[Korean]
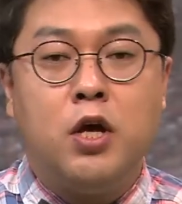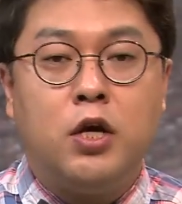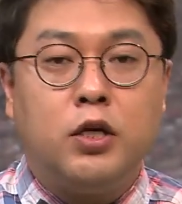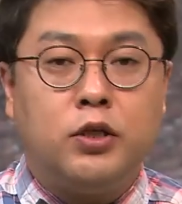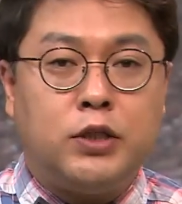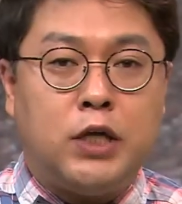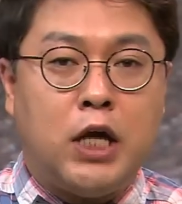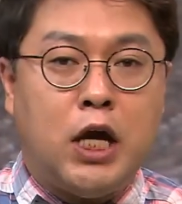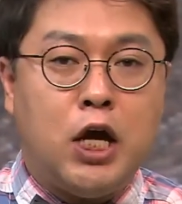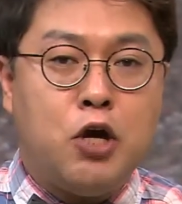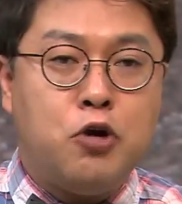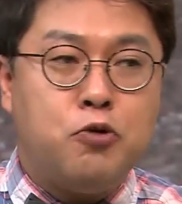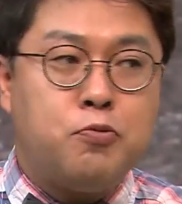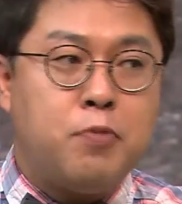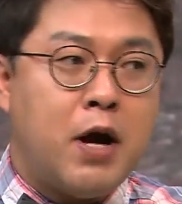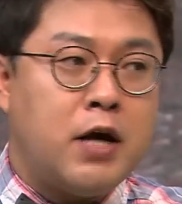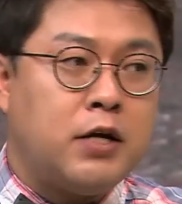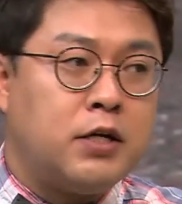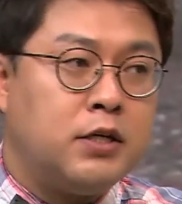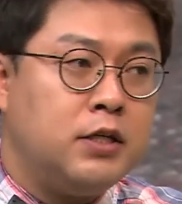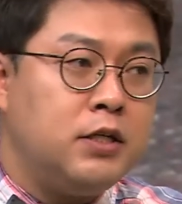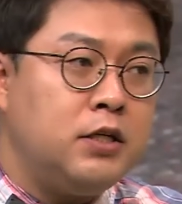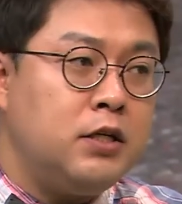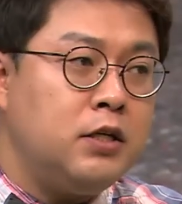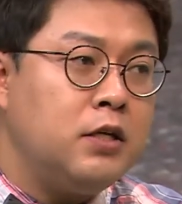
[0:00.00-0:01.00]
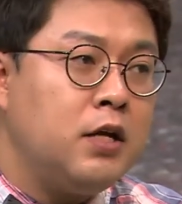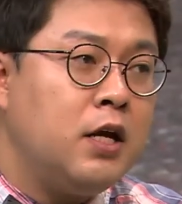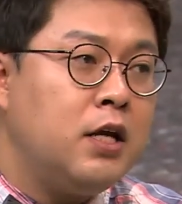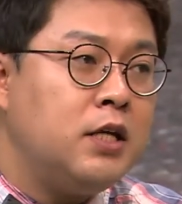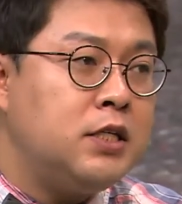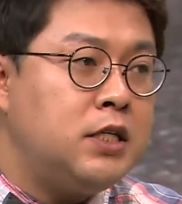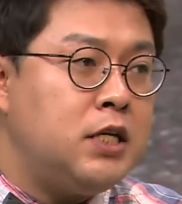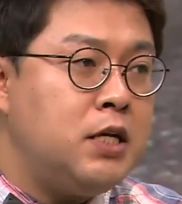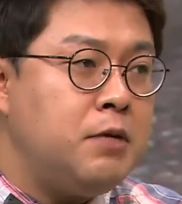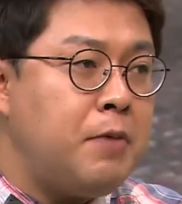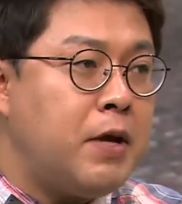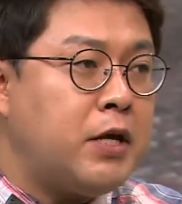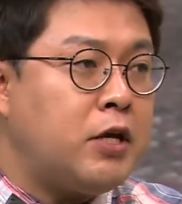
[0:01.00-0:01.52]
최우방은
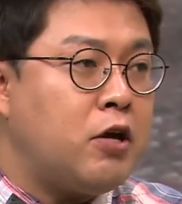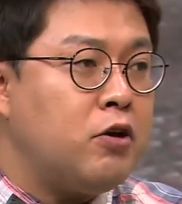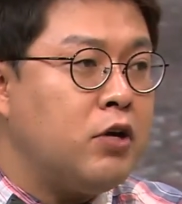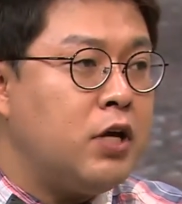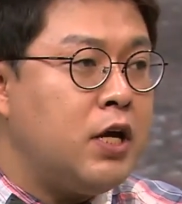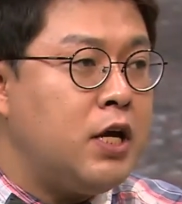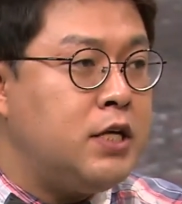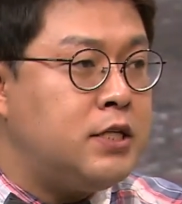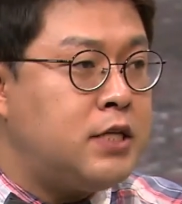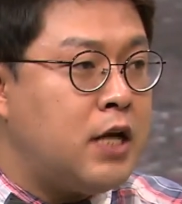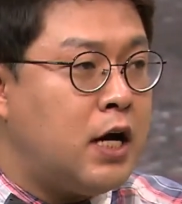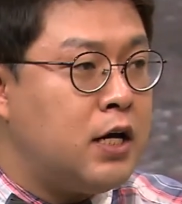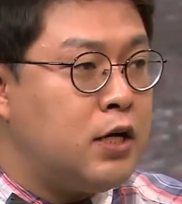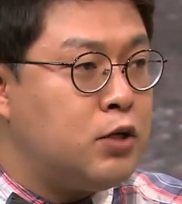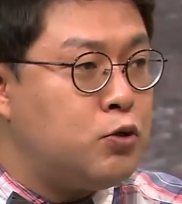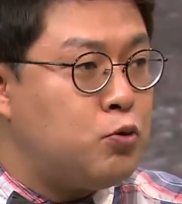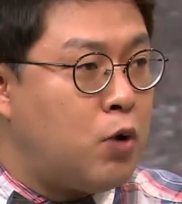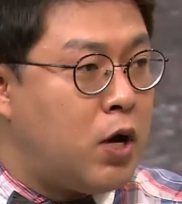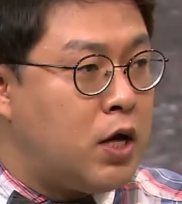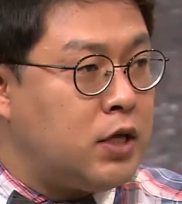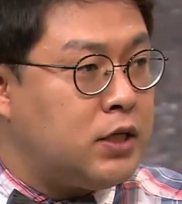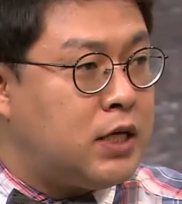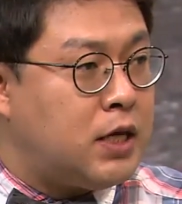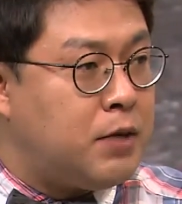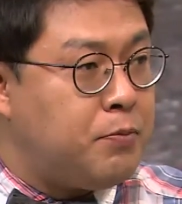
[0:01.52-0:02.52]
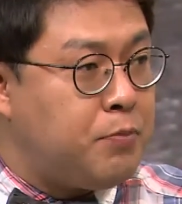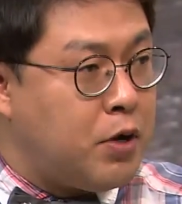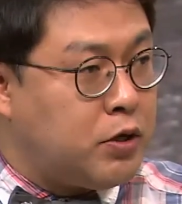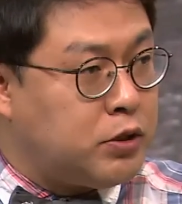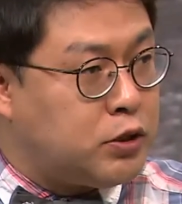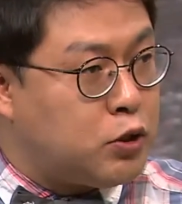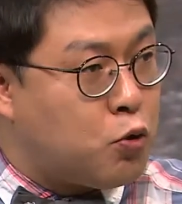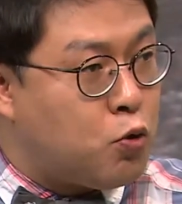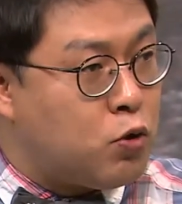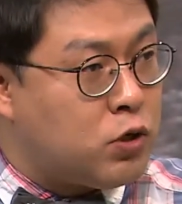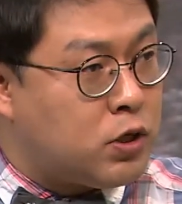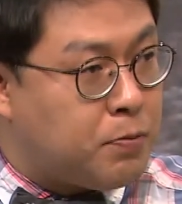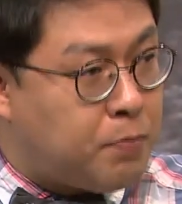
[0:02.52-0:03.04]
700경기 이상을 소화
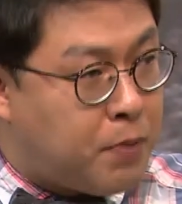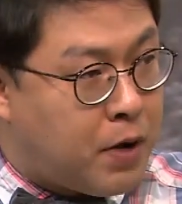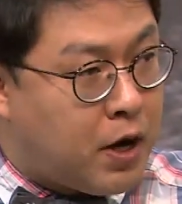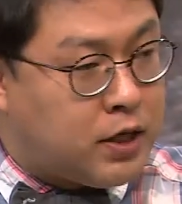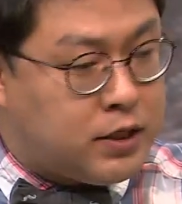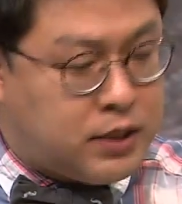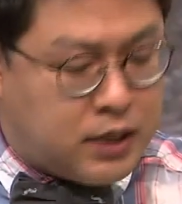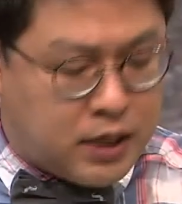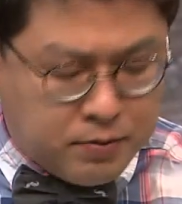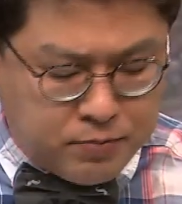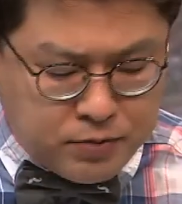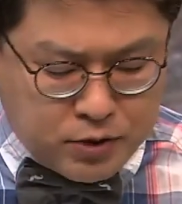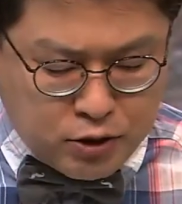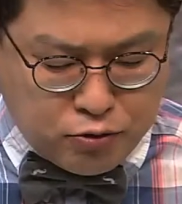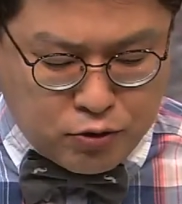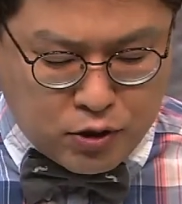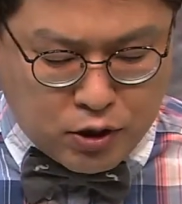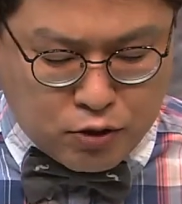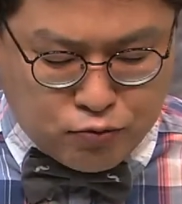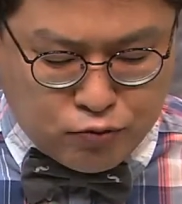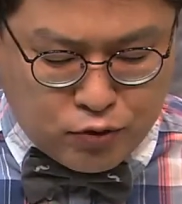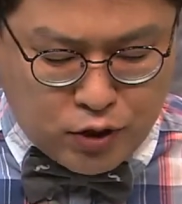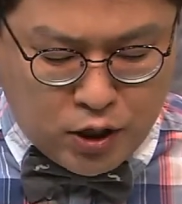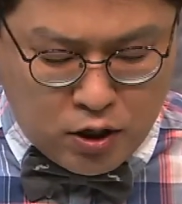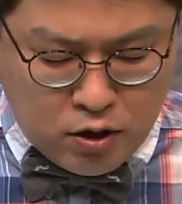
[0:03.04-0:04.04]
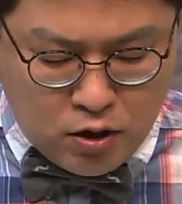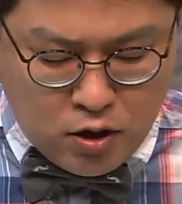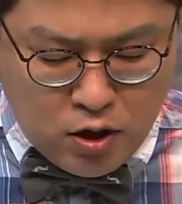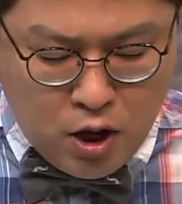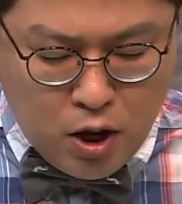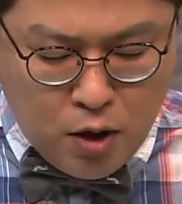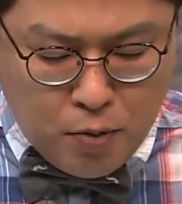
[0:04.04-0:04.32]
김병적 골키퍼가 책임지고 있고요.